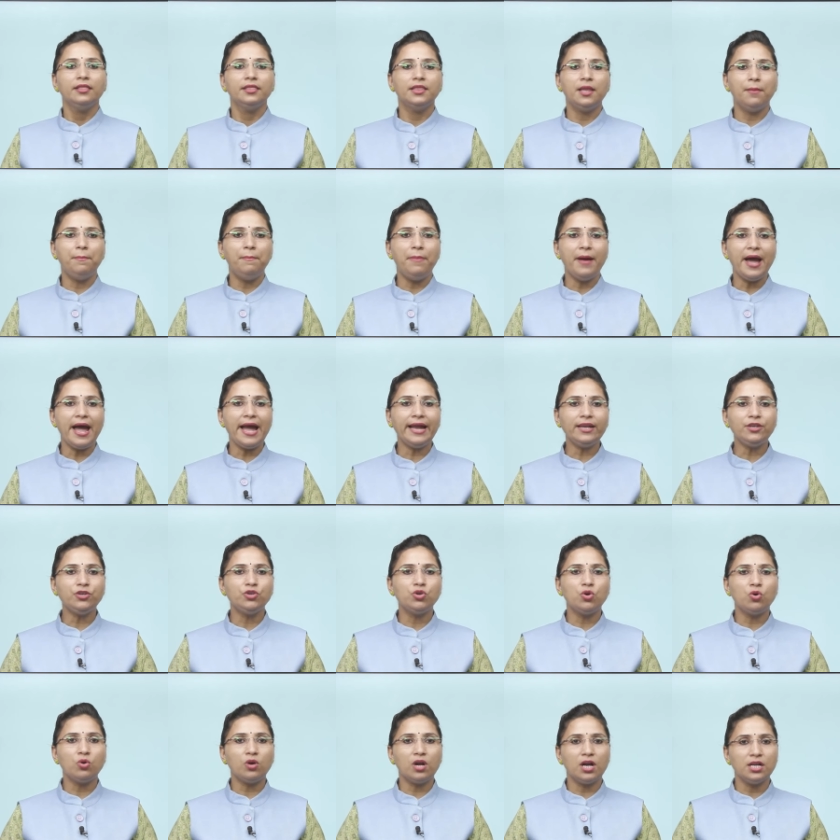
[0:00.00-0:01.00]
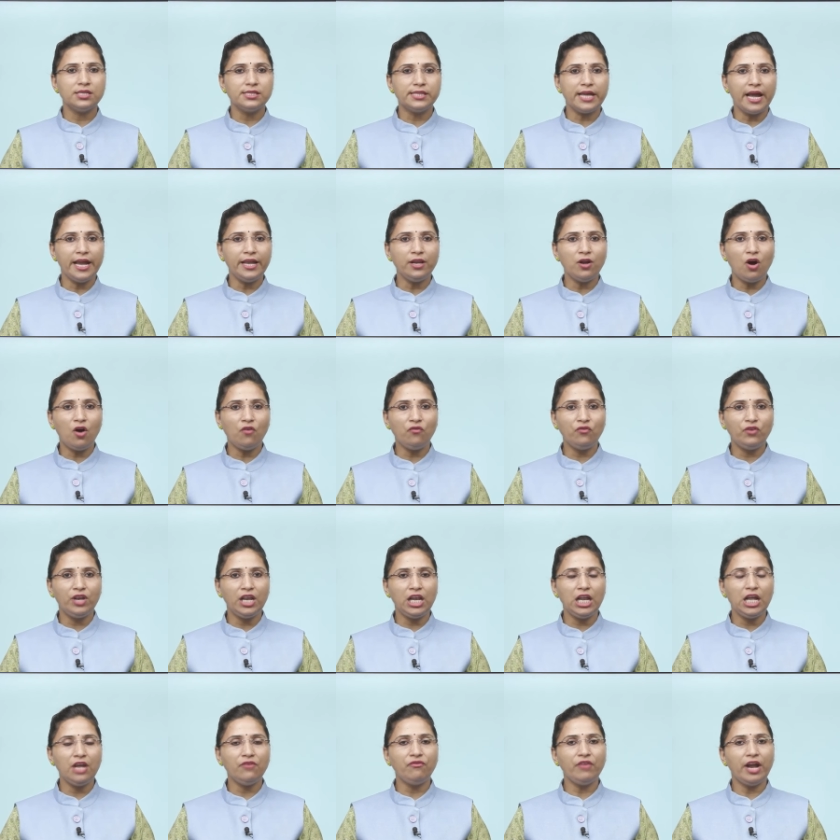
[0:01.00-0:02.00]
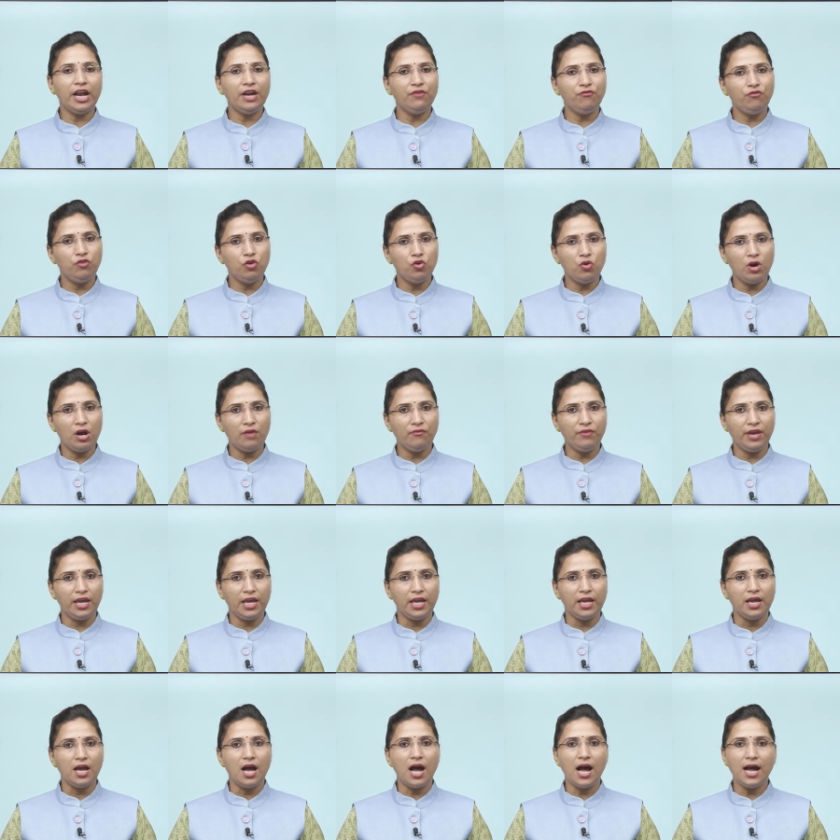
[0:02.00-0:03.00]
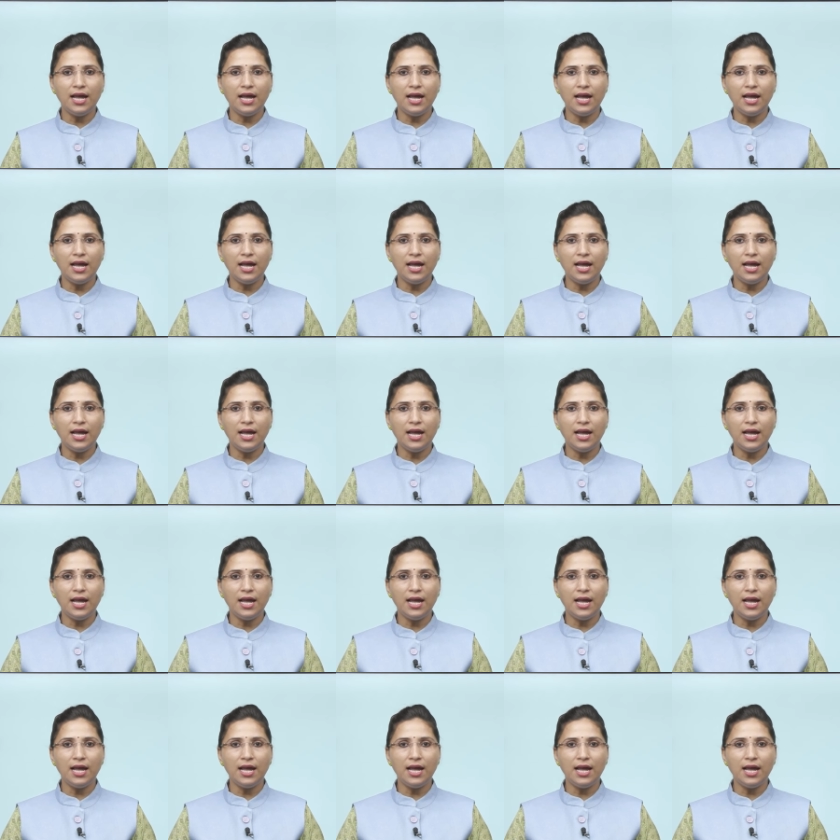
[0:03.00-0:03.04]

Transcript: The bat took a sign of relief and flew away.